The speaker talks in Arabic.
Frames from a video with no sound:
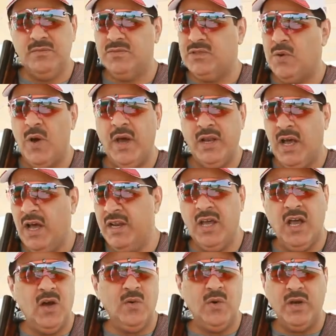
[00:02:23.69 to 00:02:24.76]
سواء
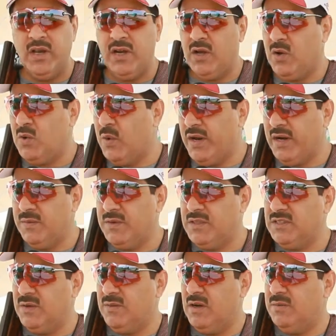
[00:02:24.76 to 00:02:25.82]
انا او غيري اخواني من
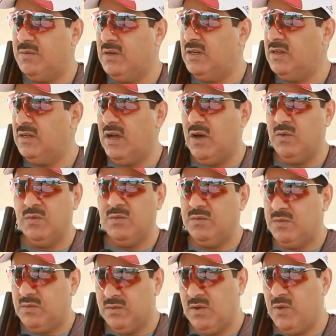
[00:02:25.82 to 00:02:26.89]
الشباب او
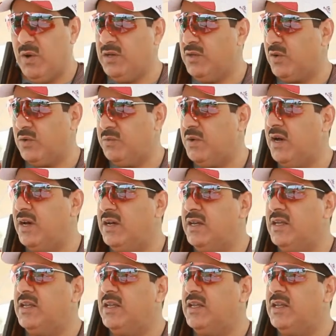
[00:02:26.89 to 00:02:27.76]
اخواني الرماه